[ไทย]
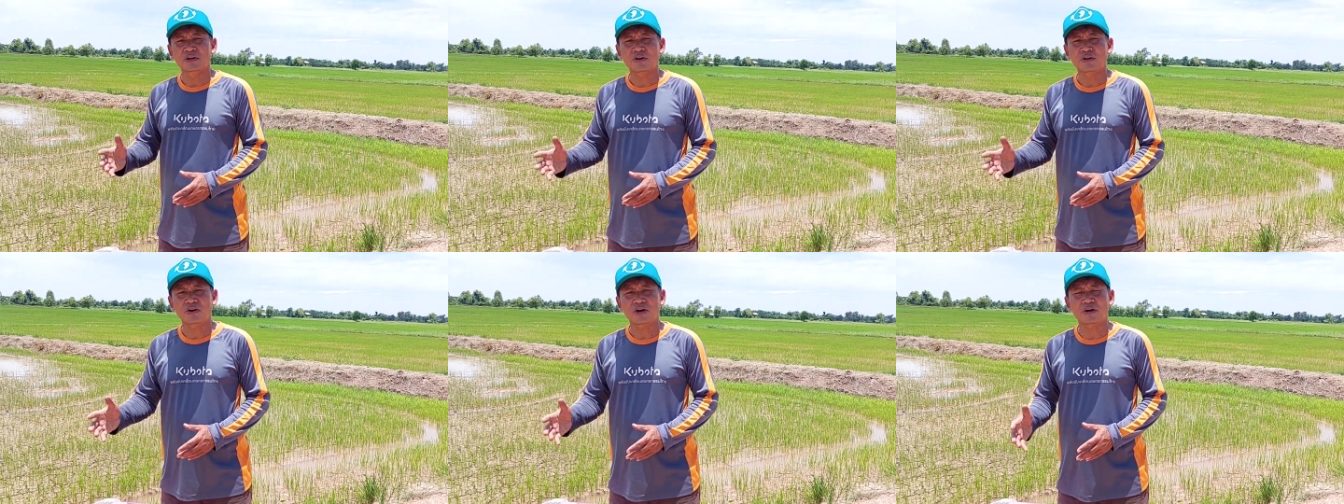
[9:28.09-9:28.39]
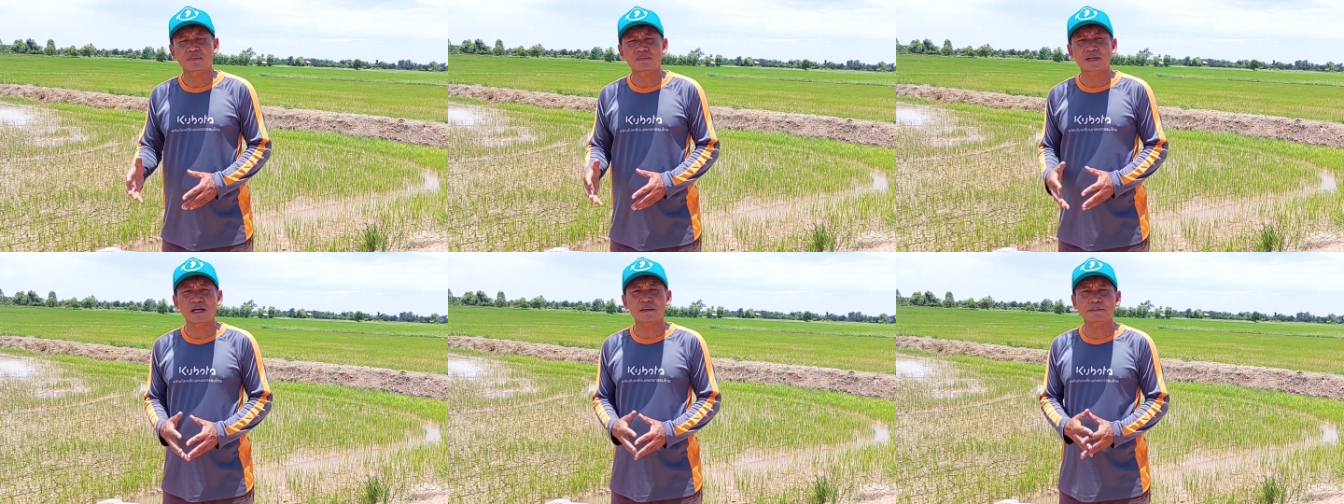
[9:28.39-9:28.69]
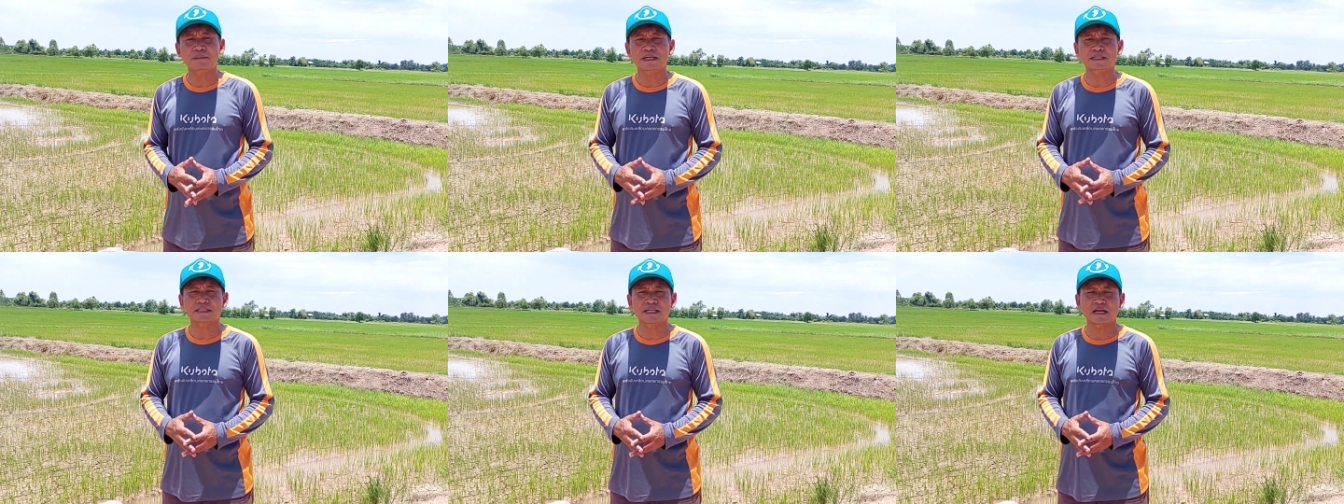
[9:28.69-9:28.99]
ขออำลา
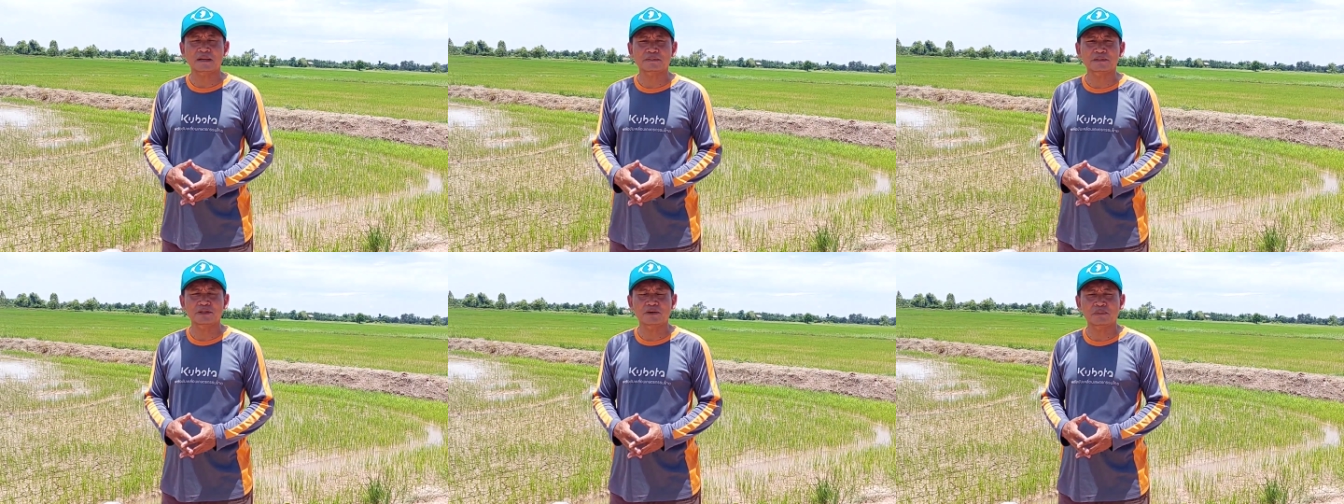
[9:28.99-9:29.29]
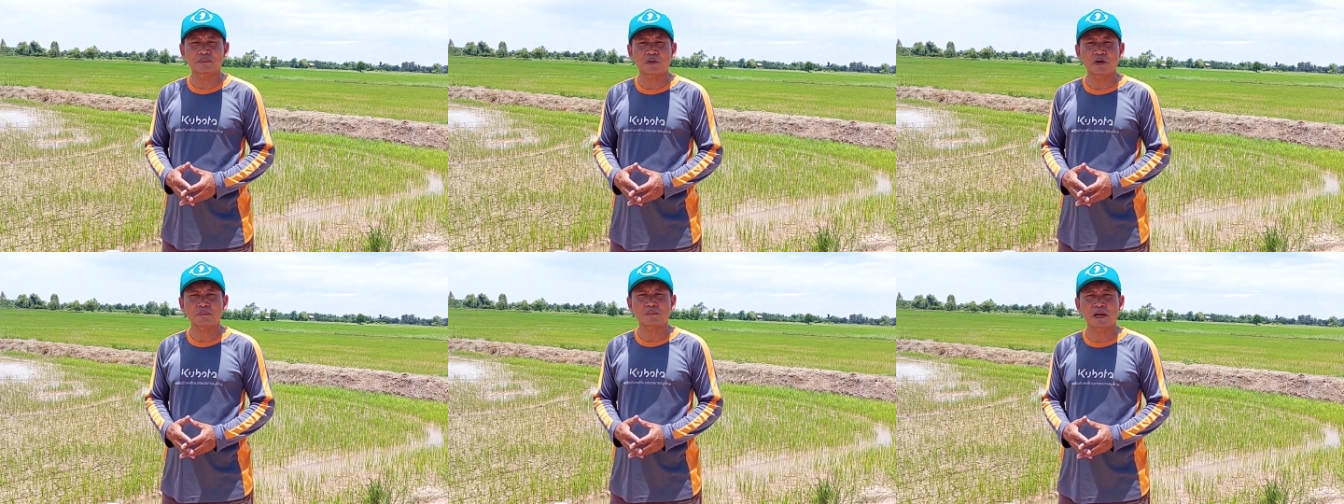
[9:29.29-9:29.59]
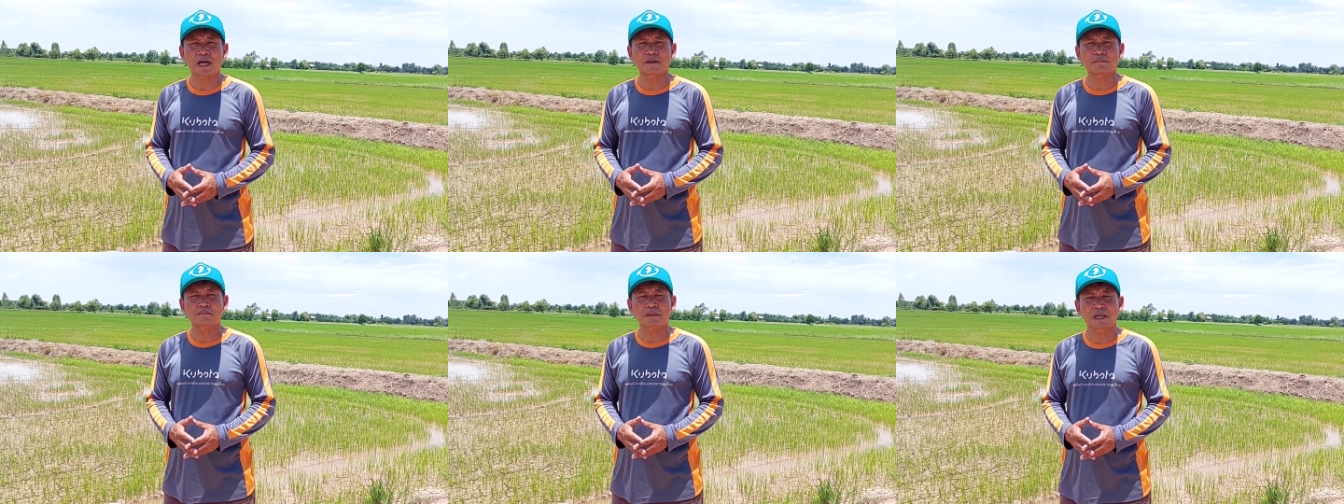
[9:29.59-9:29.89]
ผ้าจากพี่น้องปองไป
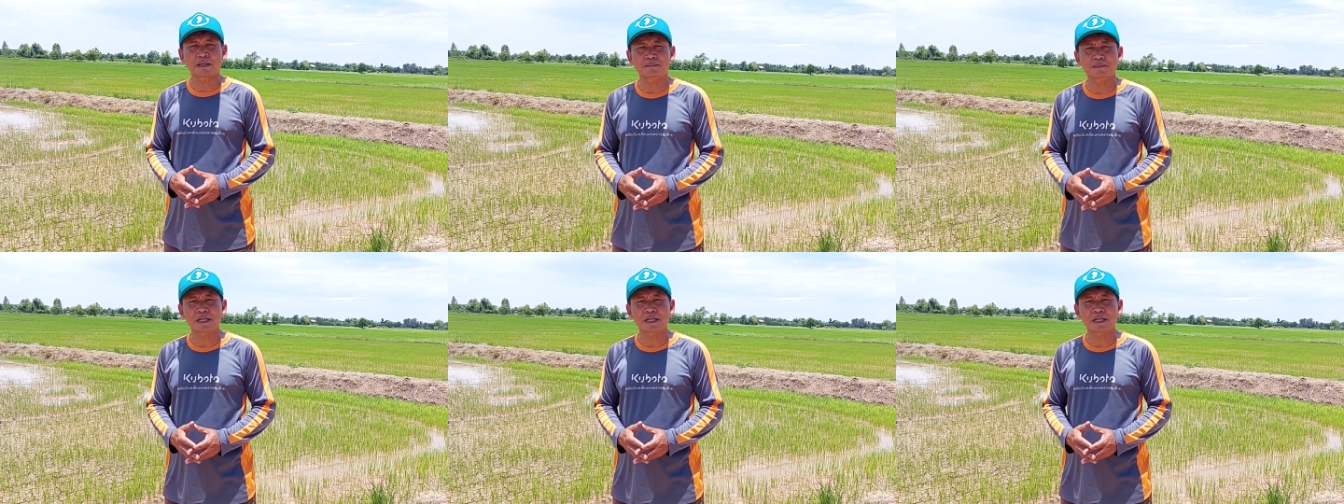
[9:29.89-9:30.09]
ไป